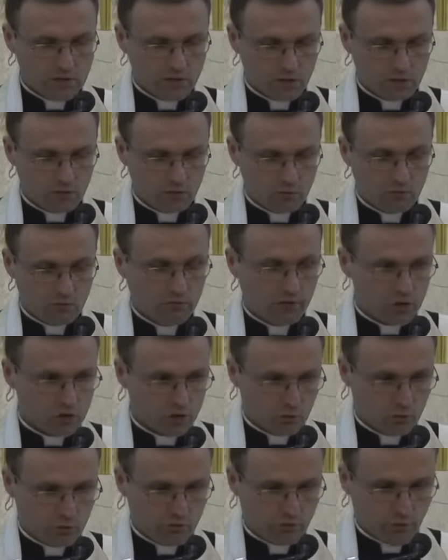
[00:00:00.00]
ale o
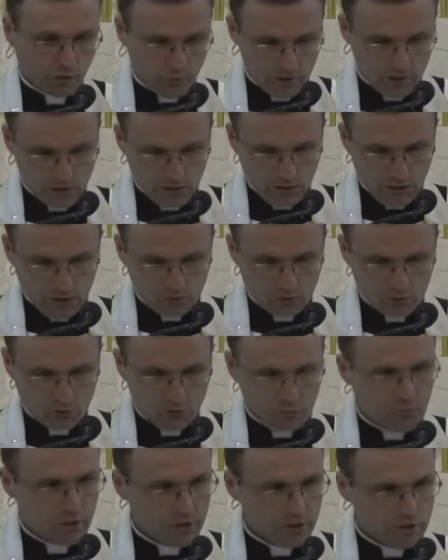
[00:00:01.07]
wieczną chwałę, to tym
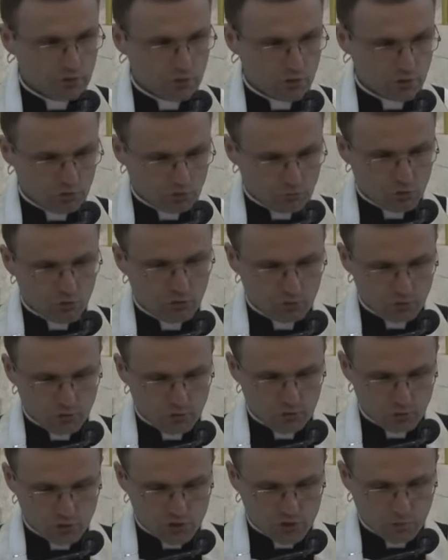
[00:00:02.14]
bardziej mnie to motywuje
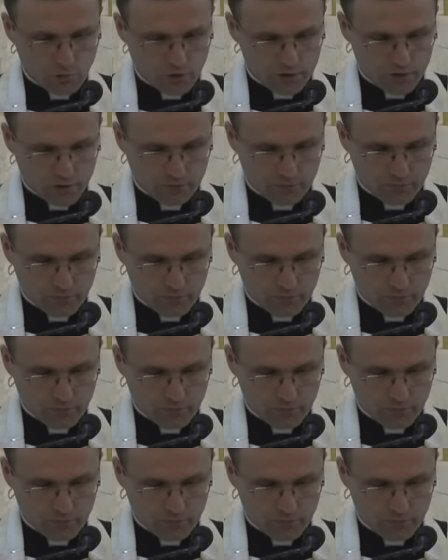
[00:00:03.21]
do działania.